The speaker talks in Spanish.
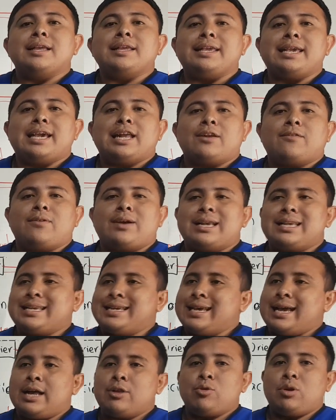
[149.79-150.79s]
hierva
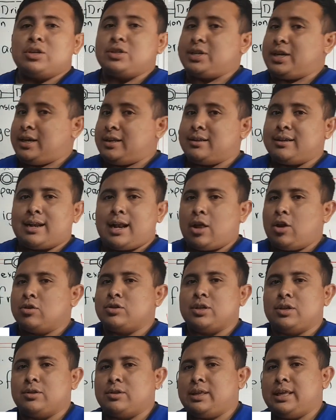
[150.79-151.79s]
ya no a 100
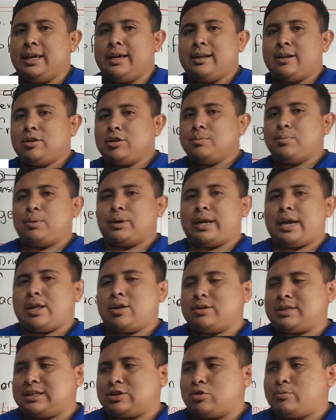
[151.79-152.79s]
grados centígrados porque ya
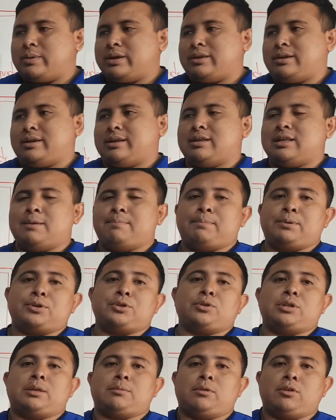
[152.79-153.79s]
no ha sometido a una
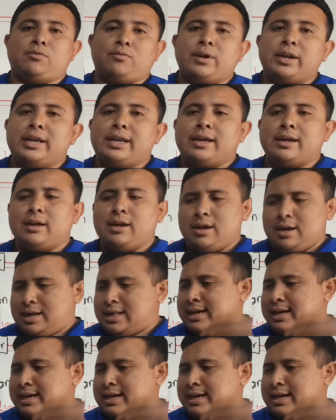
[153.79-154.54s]
presión atmosférica,